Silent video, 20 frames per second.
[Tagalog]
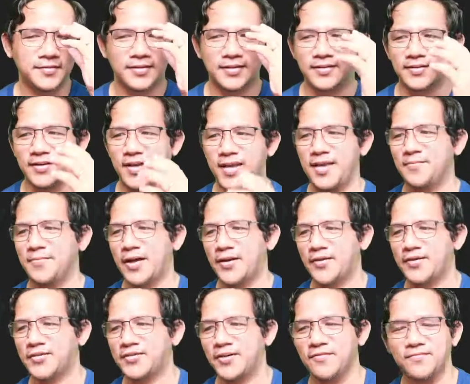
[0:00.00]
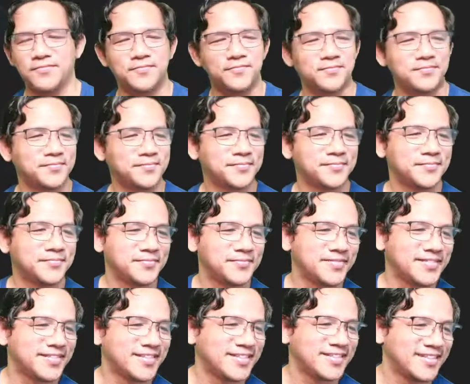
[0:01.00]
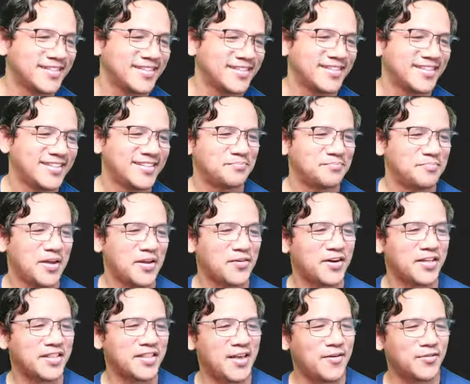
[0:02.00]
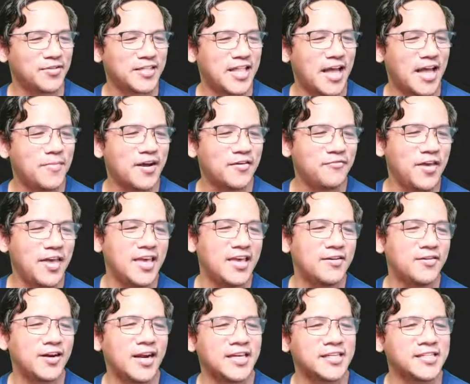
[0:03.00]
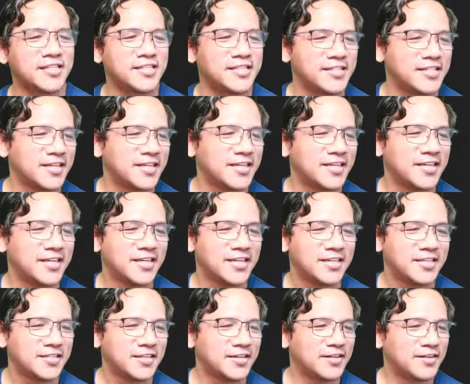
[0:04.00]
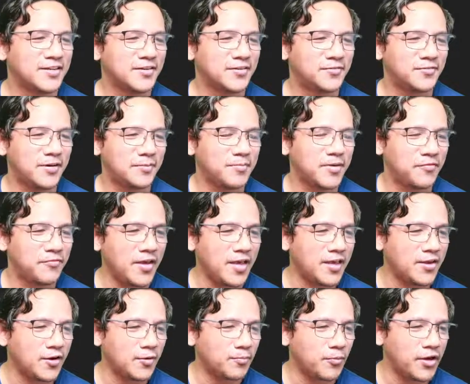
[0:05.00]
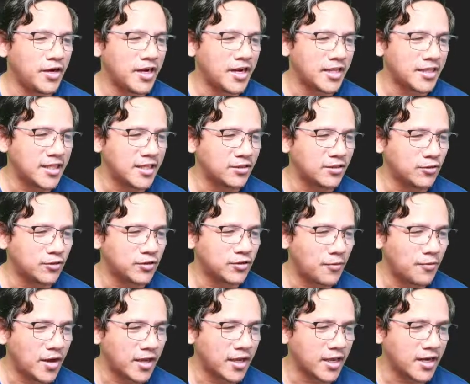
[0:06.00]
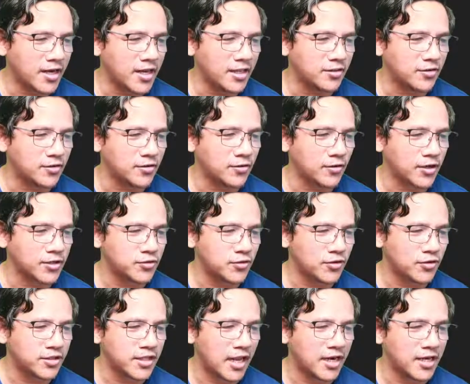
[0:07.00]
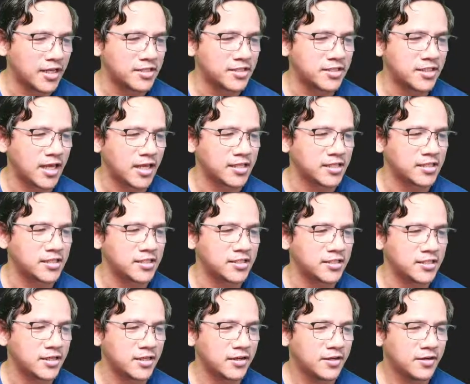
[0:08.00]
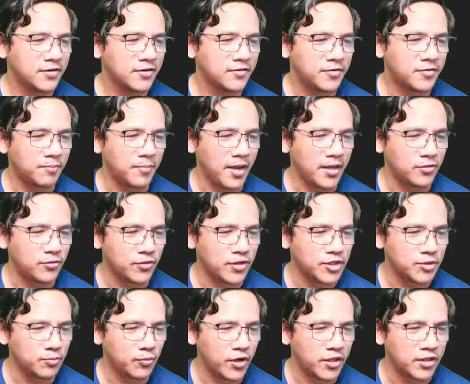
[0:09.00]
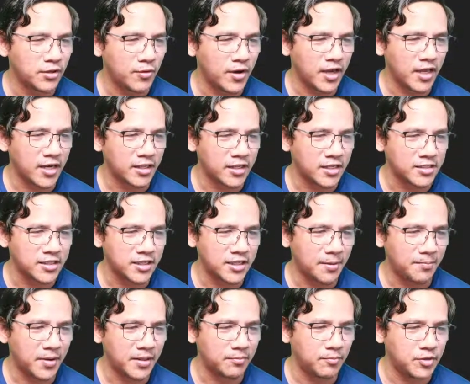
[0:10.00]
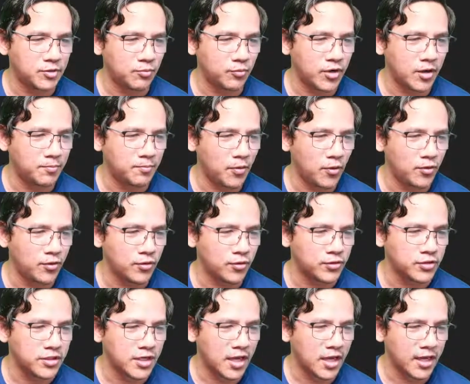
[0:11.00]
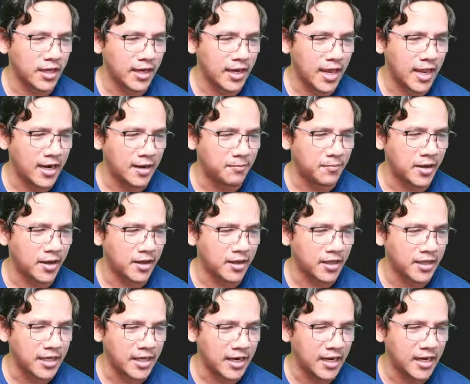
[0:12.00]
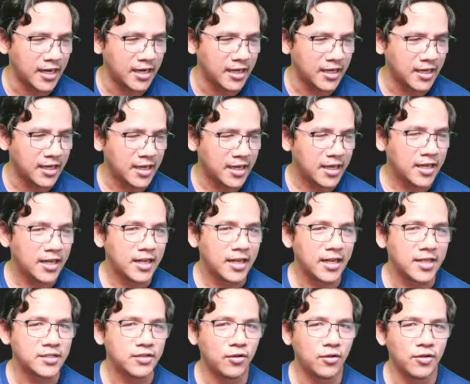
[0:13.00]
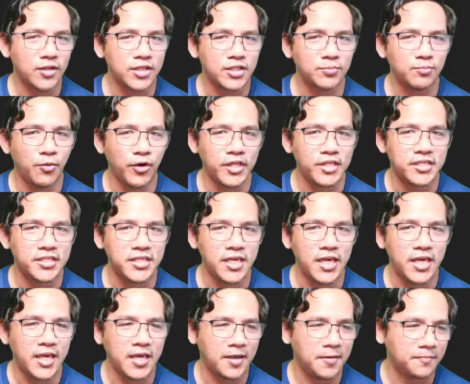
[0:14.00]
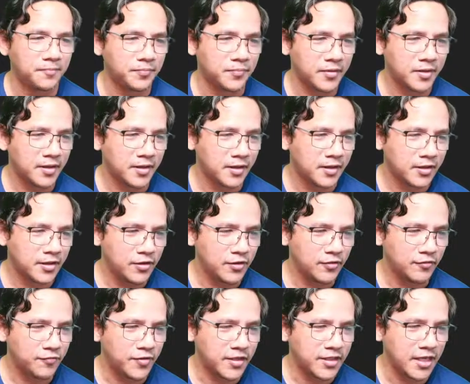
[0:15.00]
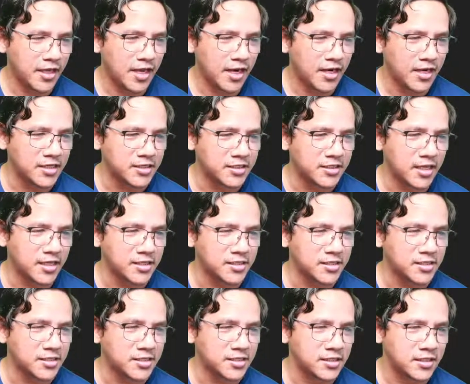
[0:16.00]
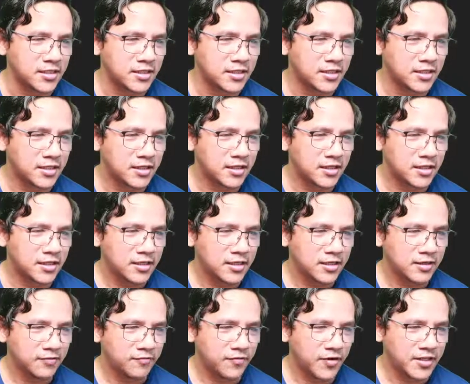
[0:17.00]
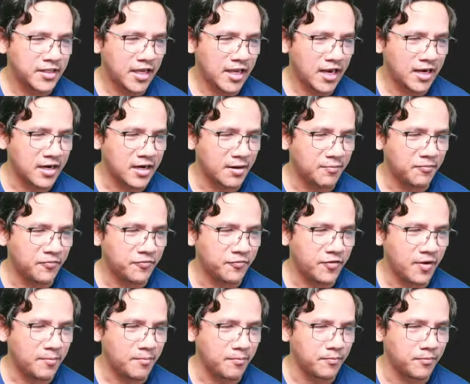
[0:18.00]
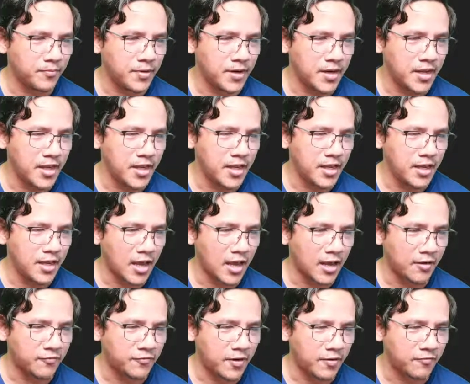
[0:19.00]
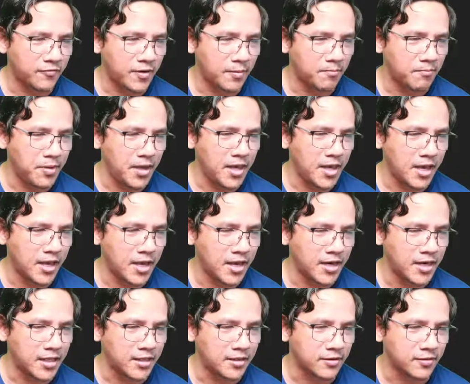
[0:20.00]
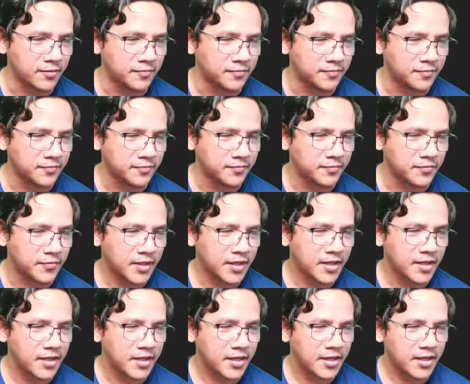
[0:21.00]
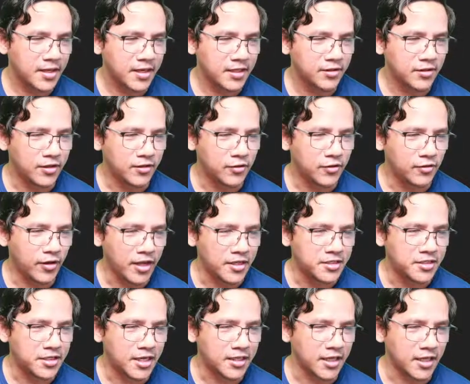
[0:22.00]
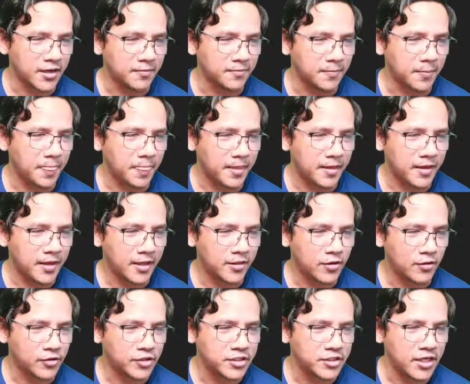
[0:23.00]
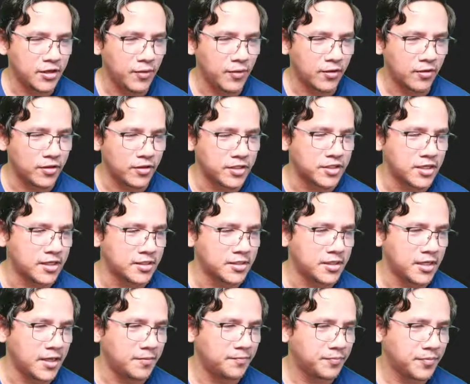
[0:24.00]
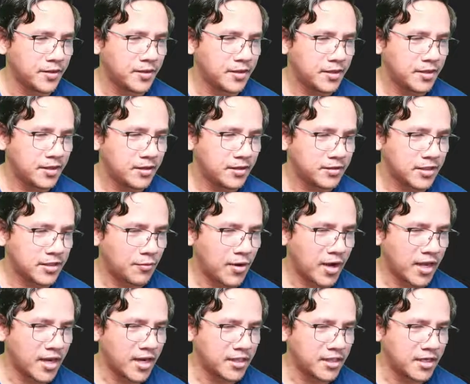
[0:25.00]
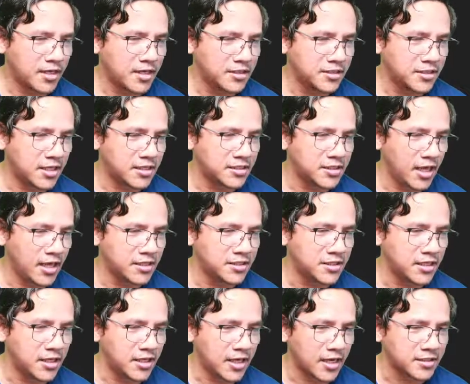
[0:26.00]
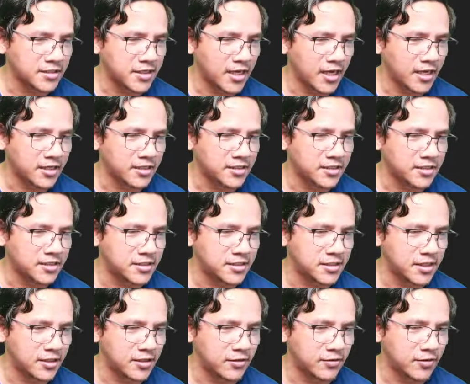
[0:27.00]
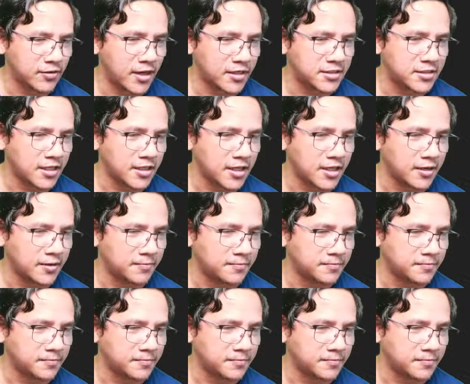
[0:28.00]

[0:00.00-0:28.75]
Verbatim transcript: Okay, paano i-solve? Meron na tayong tamang figure class. So, from the figure, pwede natin to tawagin dito horizontal distance from A to this point. Tawagin natin sa tapat mismo ng pole doon sa ilalim ng hill. Let us call this point C. Yung vertical distance, vertical drop from D, uh, from, from B hanggang dito. Ito, ito yung H natin. Ito yung C, we call this C. Tawagin natin distance AC as x. Ito yung x natin.